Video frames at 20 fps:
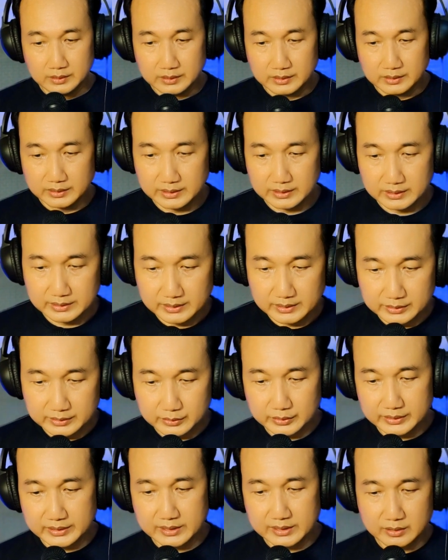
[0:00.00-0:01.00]
Ya, jadi
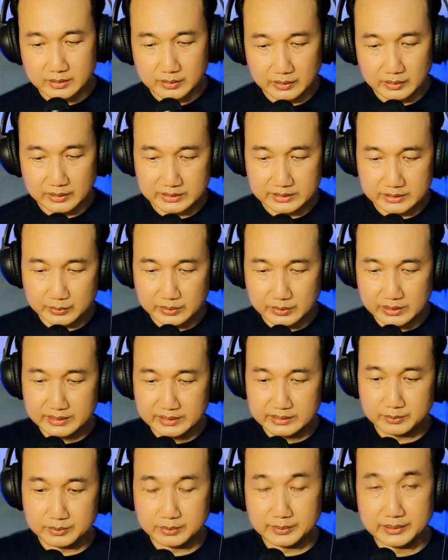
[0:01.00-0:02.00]
itu ya kualitas
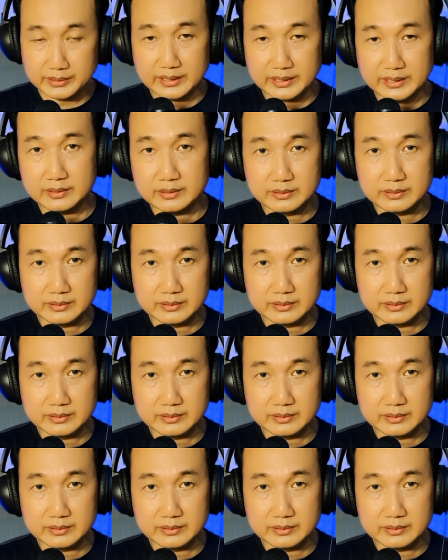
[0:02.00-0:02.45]
suaranya teman-teman ya.